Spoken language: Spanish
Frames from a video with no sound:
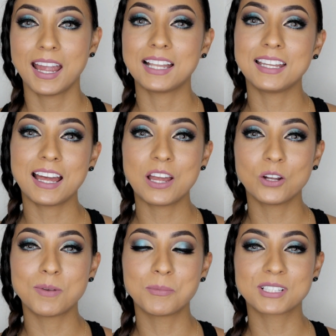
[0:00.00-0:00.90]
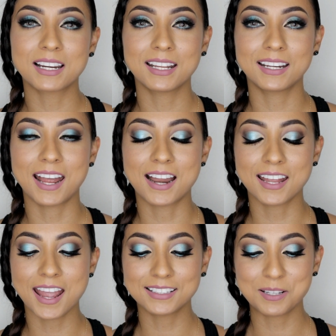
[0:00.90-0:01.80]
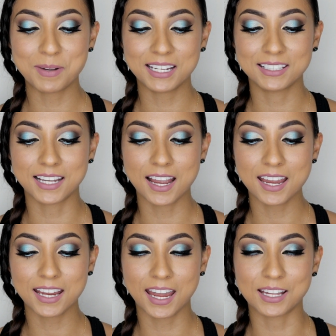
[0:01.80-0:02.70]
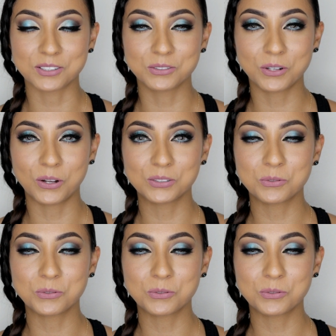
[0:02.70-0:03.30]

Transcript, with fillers: El día de hoy vamos a recrear este maquillaje que es un cut